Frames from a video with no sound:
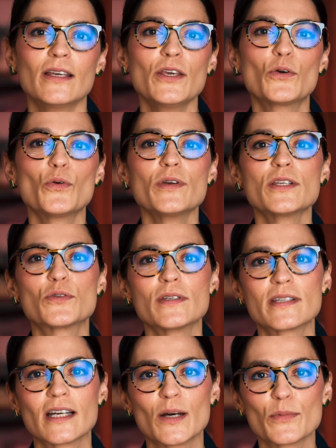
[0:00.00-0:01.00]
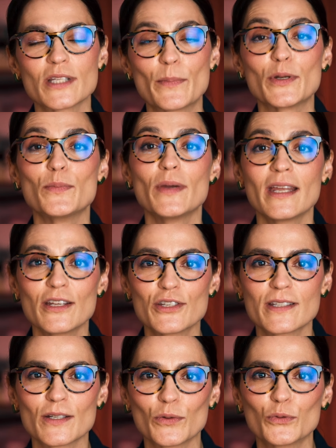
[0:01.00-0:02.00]
E com isso encerramos a primeira
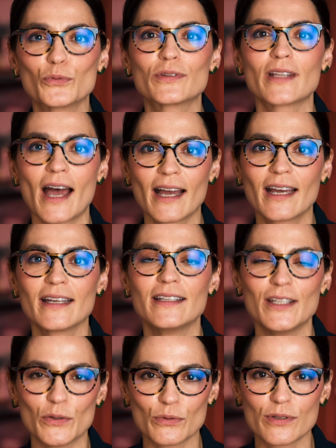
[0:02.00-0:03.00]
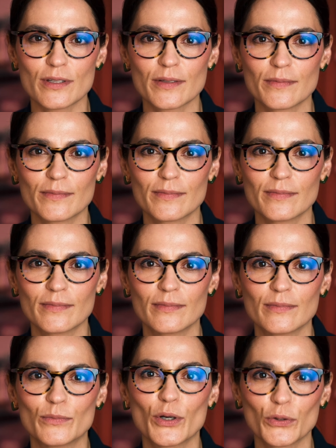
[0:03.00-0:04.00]
edição do Taga News.
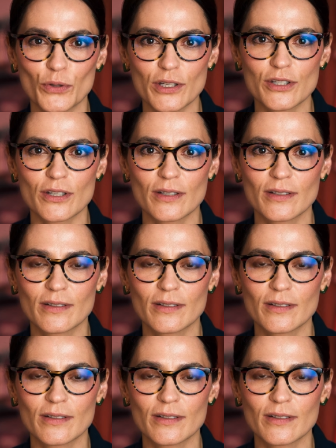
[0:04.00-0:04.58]
Boa noite.